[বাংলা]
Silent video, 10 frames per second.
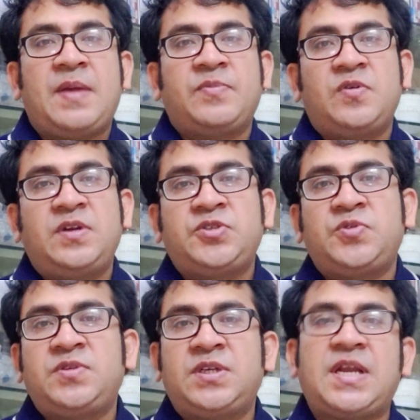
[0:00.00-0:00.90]
ব্যায়াম করলে
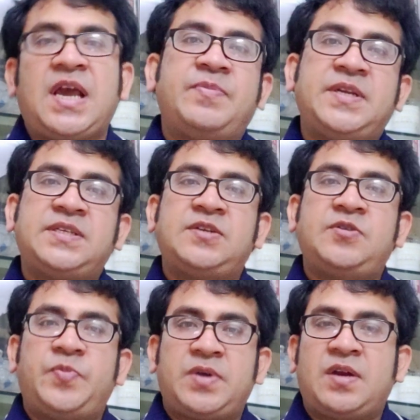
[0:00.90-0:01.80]
শুধু যে ডায়াবেটিসের
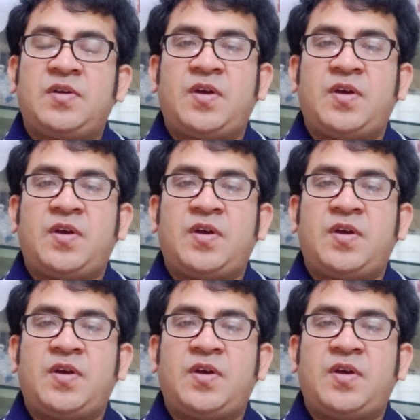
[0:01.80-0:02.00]
উপকার